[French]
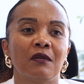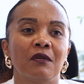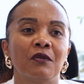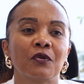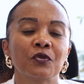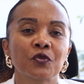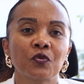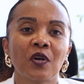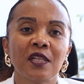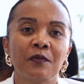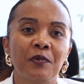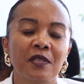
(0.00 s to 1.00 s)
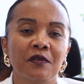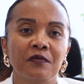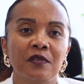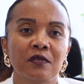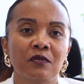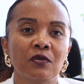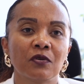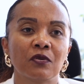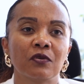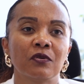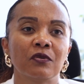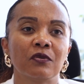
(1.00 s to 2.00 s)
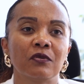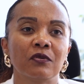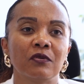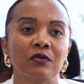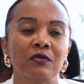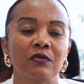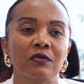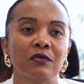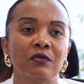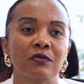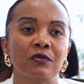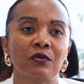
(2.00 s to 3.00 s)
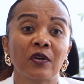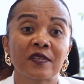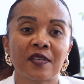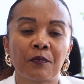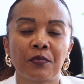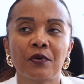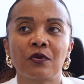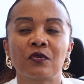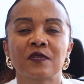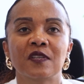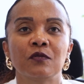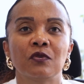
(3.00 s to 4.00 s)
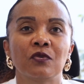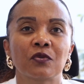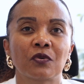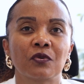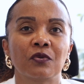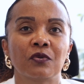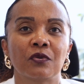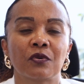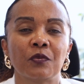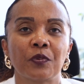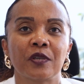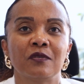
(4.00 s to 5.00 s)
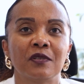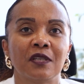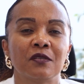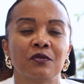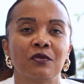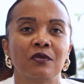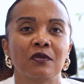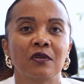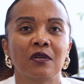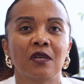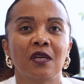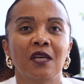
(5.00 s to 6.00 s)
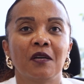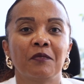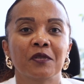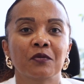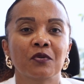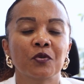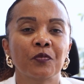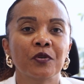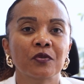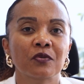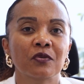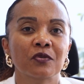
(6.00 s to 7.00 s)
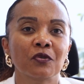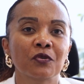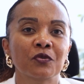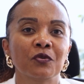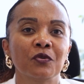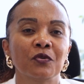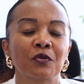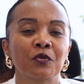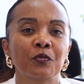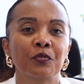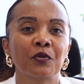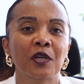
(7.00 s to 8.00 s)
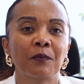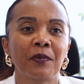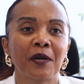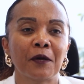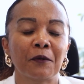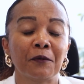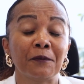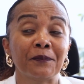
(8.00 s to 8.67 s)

on reçoit les bénéfices donc, euh, de leurs apports au sein de notre représentation. Parce que je pense que sans eux, on ne pourrait pas